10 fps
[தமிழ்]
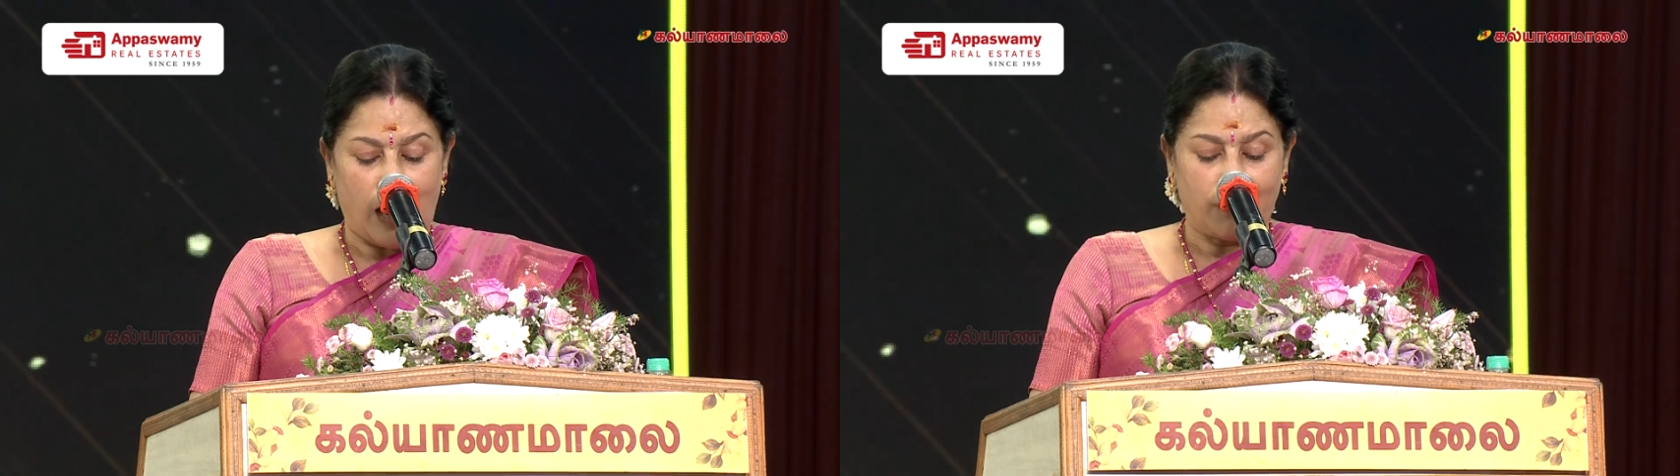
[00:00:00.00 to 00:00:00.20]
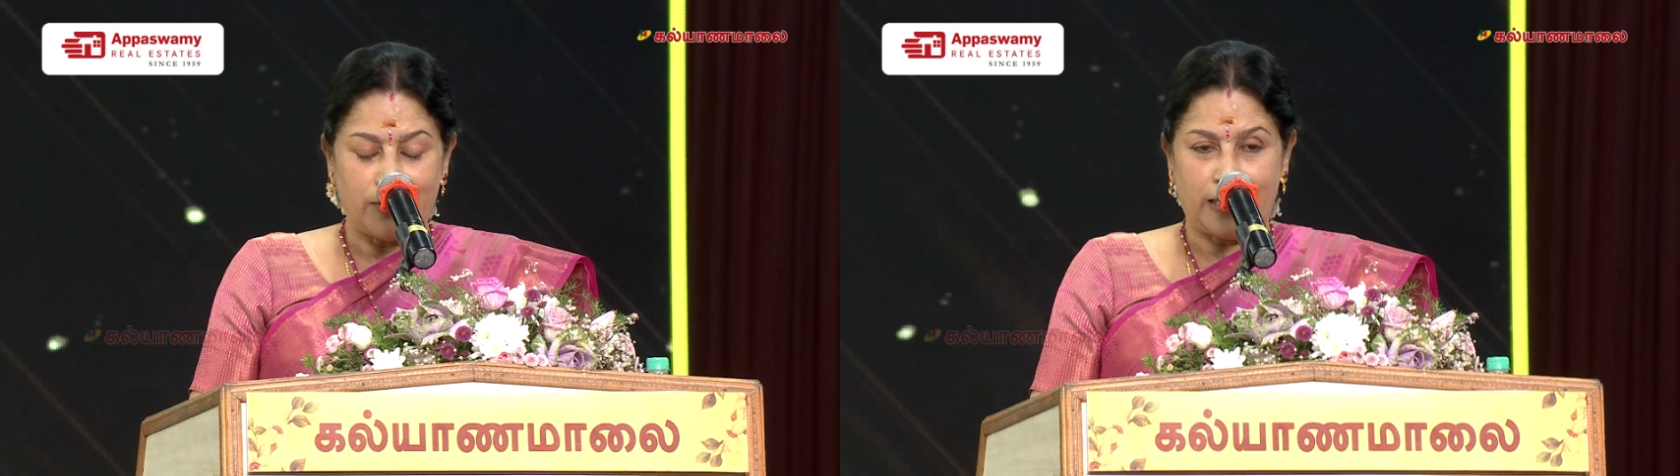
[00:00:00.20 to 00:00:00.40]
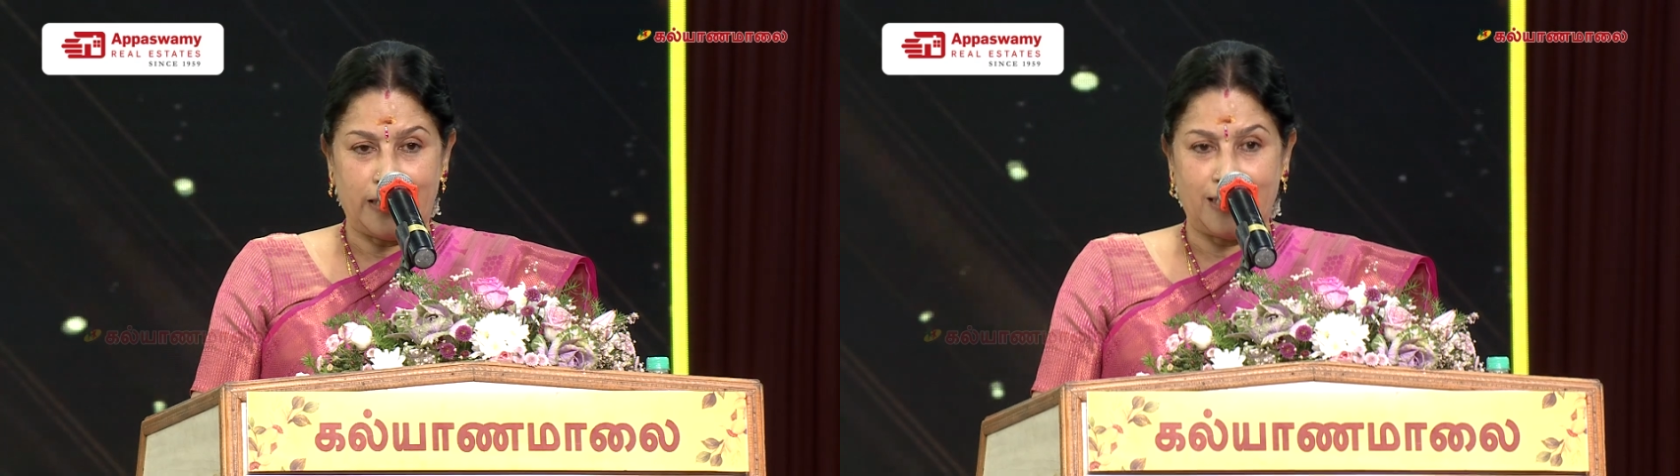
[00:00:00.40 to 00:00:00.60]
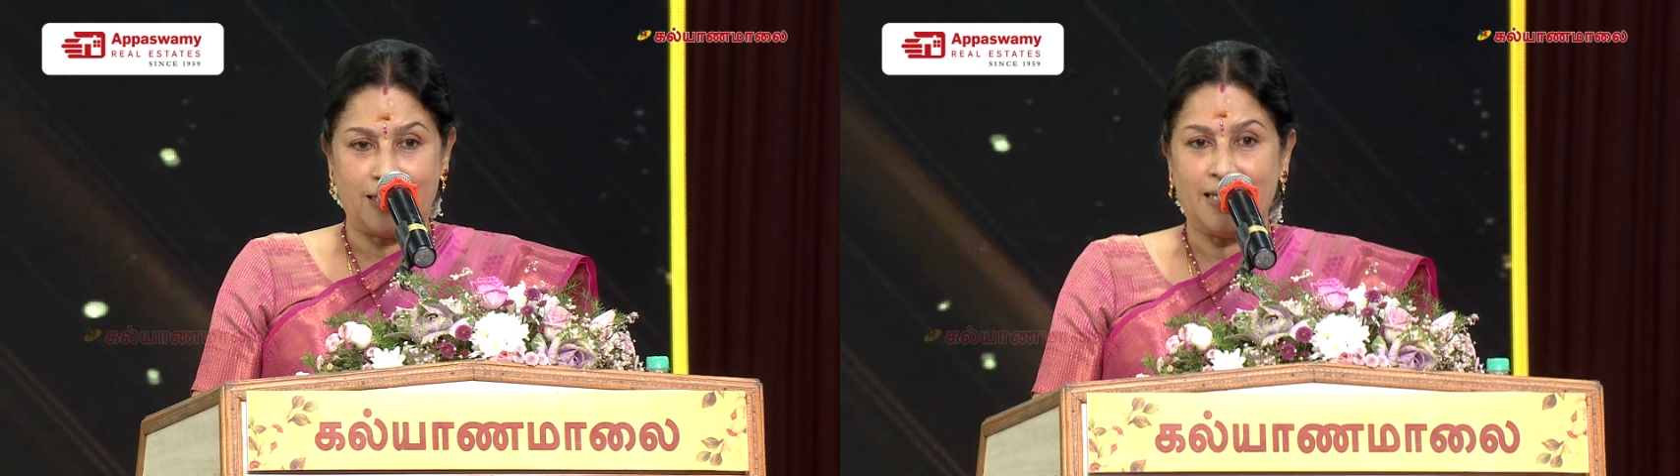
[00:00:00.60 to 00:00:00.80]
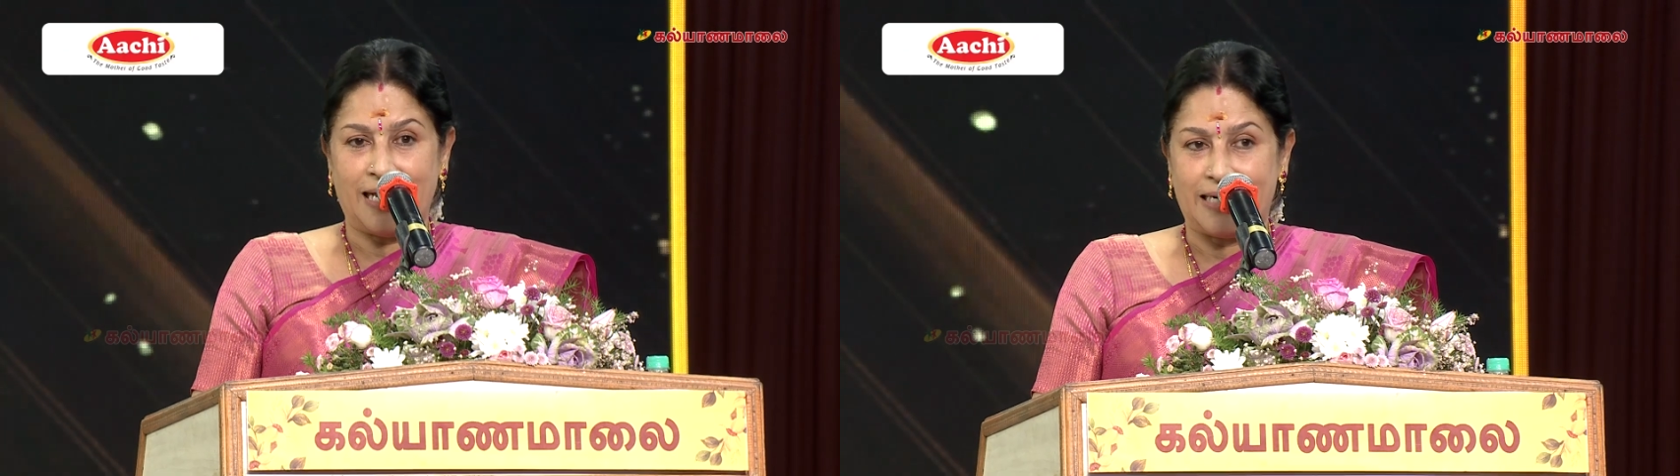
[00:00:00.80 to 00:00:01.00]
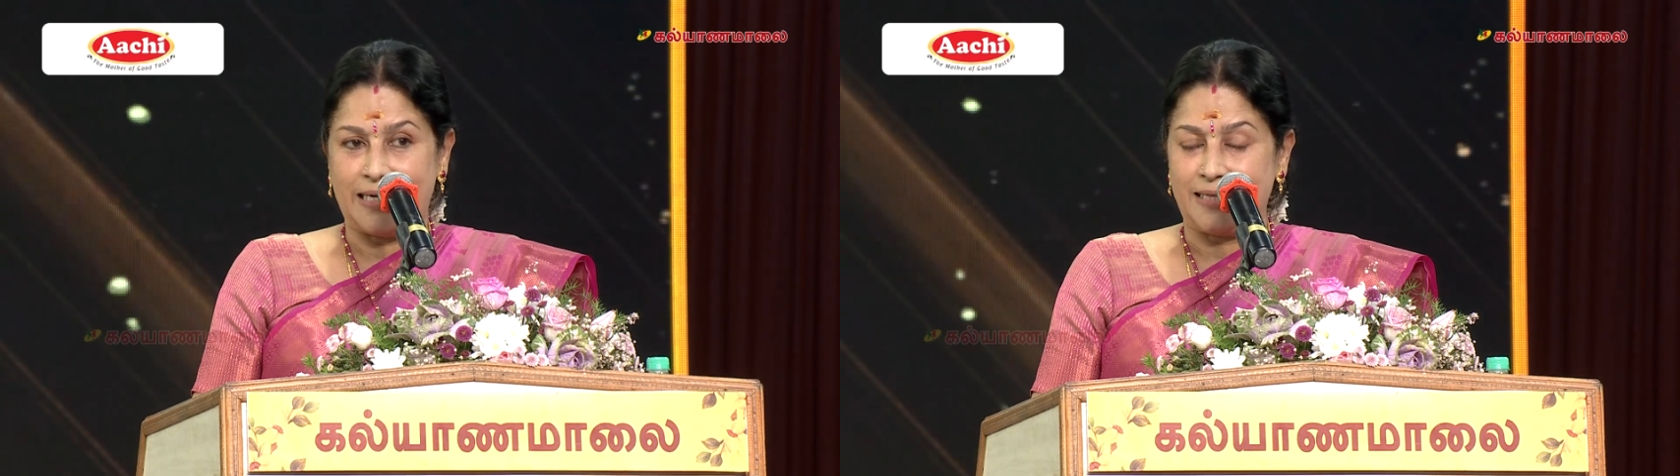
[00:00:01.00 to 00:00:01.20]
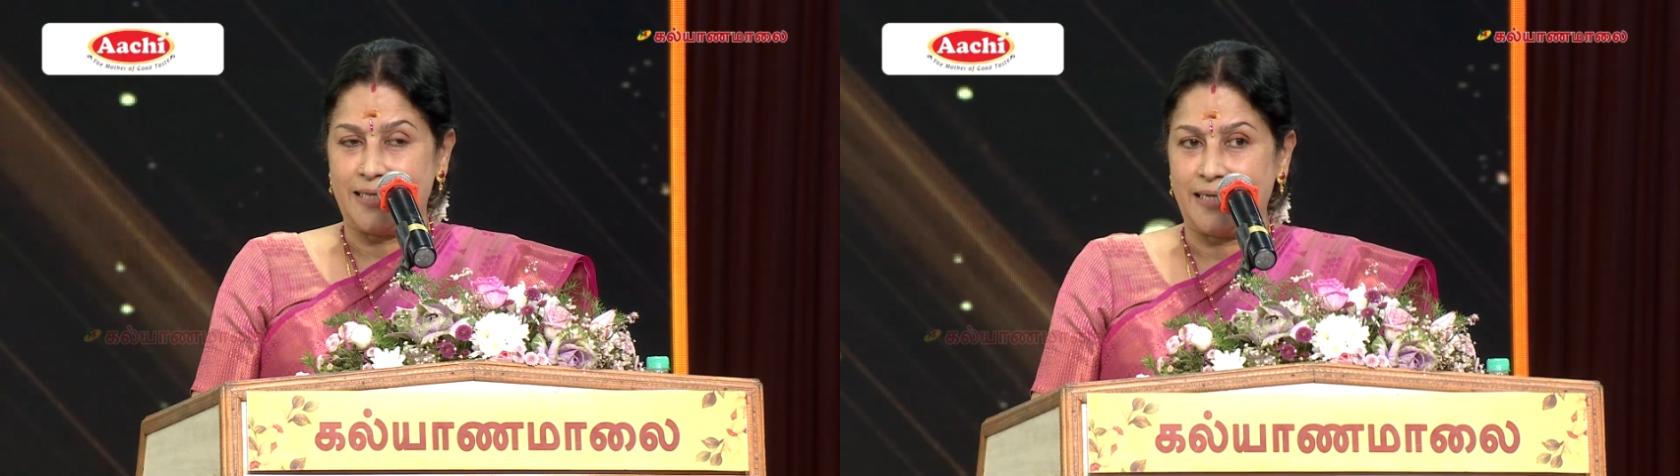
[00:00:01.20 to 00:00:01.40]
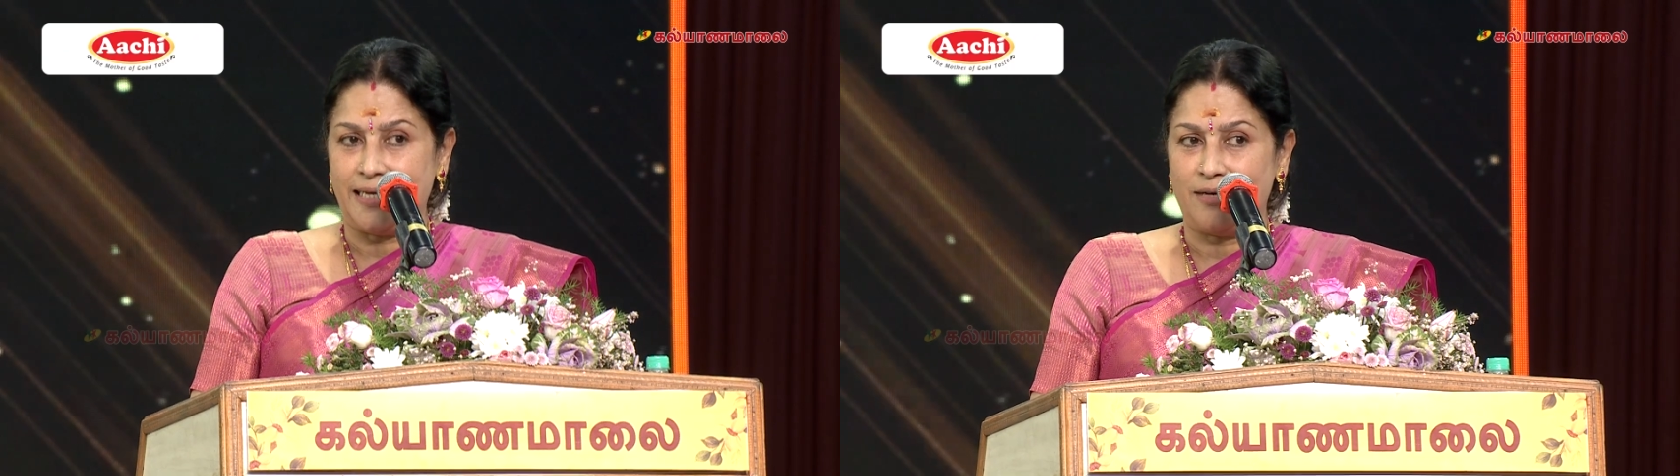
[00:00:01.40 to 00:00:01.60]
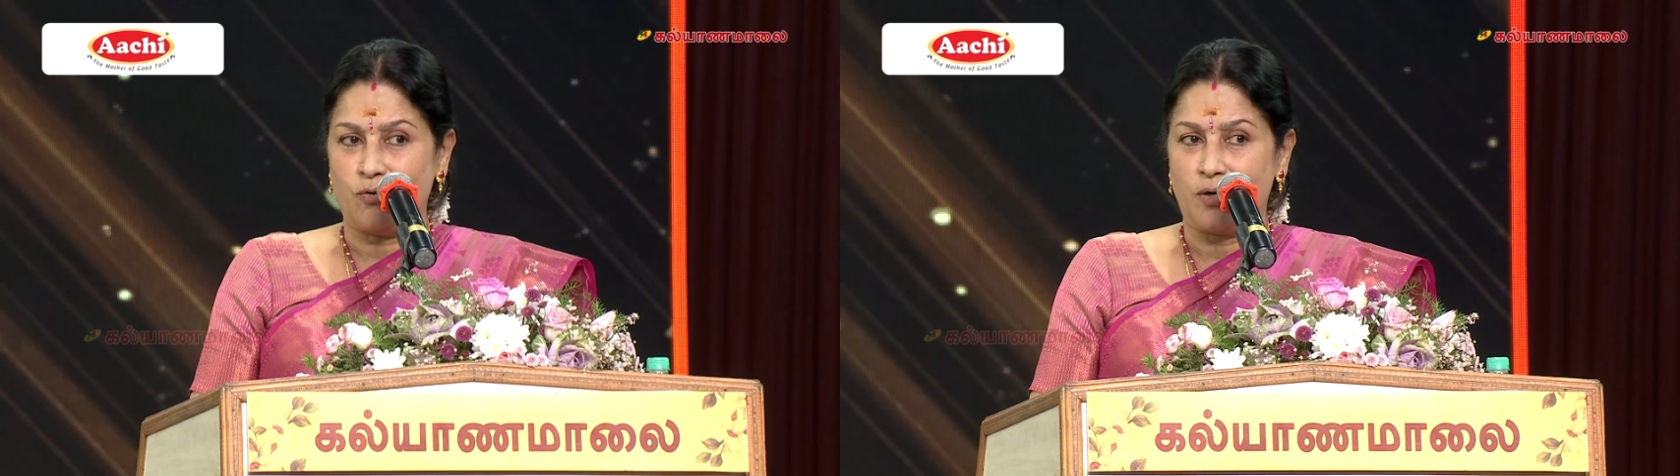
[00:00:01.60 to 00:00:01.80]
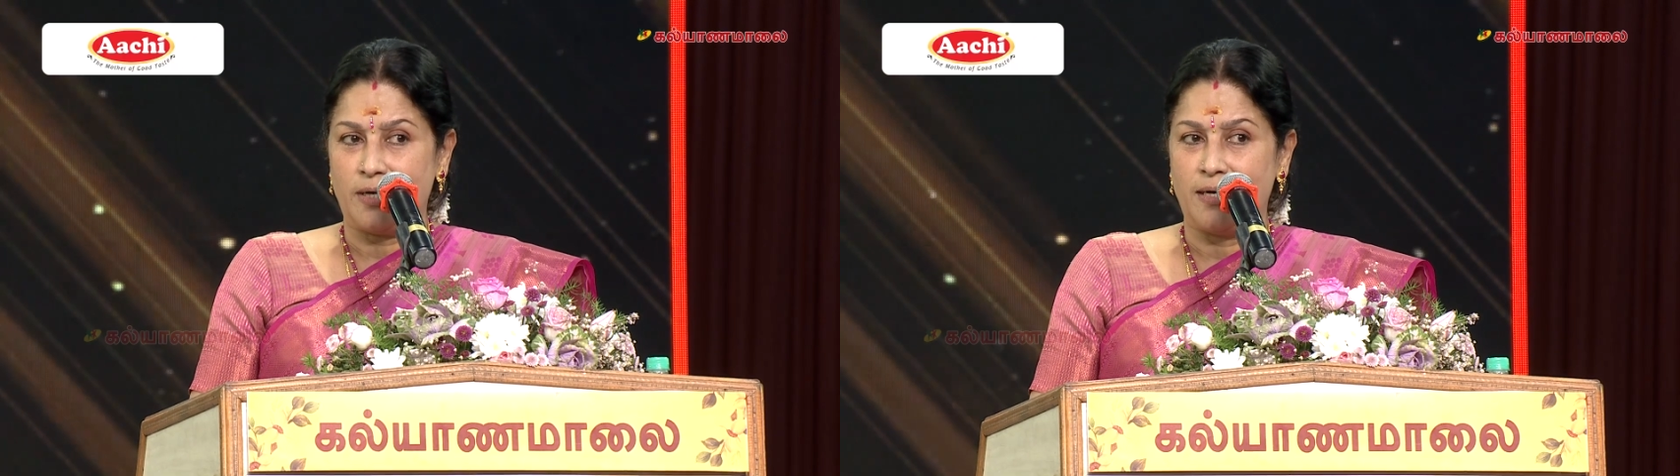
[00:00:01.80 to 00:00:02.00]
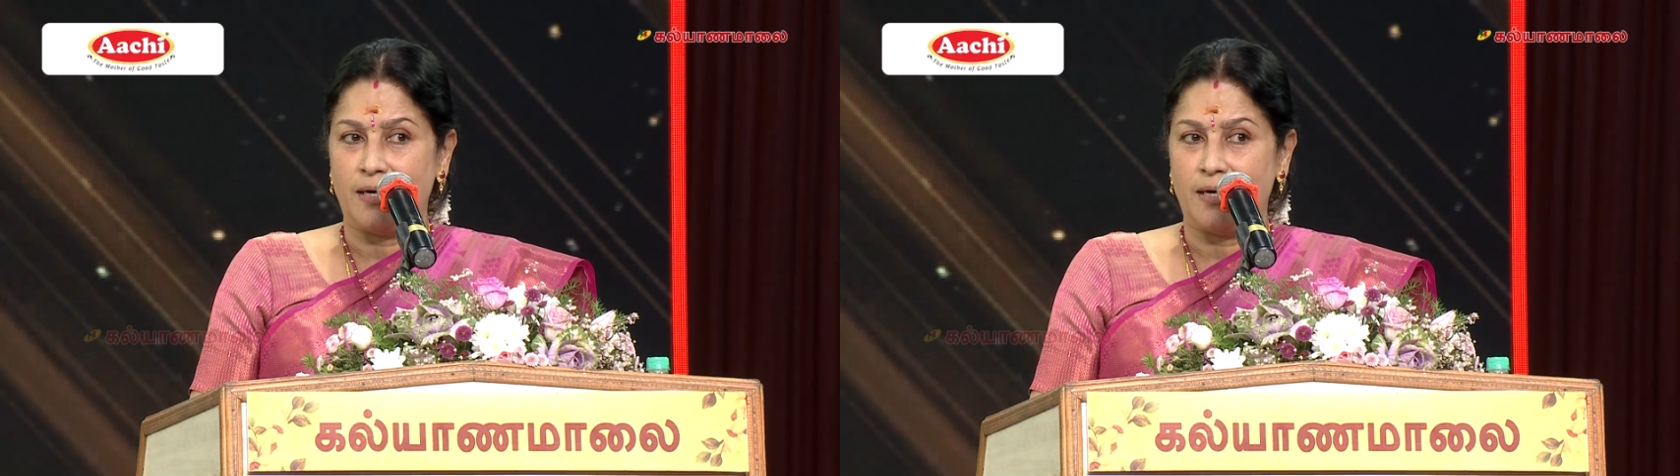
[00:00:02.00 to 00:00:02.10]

அவர்கிட்ட தான் நான் கிட்டத்தட்ட ஒரு